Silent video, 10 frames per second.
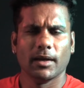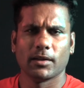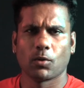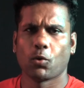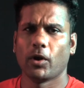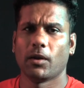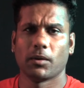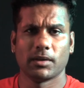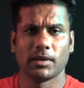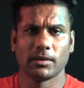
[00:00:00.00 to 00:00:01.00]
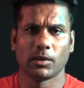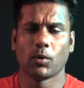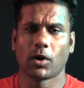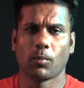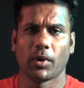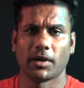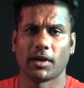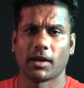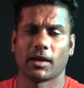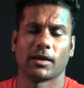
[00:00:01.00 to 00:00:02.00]
இந்த கோயிலை வந்து நிர்வாகம் பண்ணிட்டு
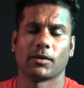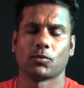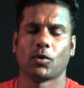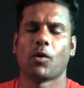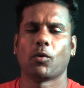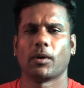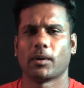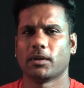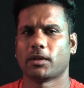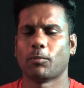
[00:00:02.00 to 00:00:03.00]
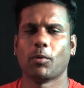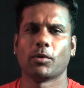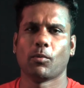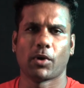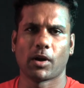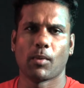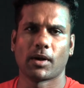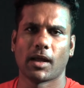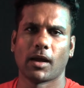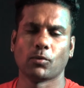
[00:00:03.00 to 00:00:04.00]
இருக்காங்க ஸோ அவங்க வந்து தப்பு எதுவும் பண்ண
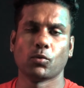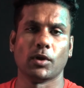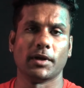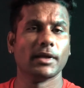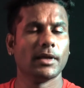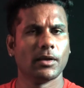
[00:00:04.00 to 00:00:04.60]
மாட்டாங்கன்னு சொல்லிட்டு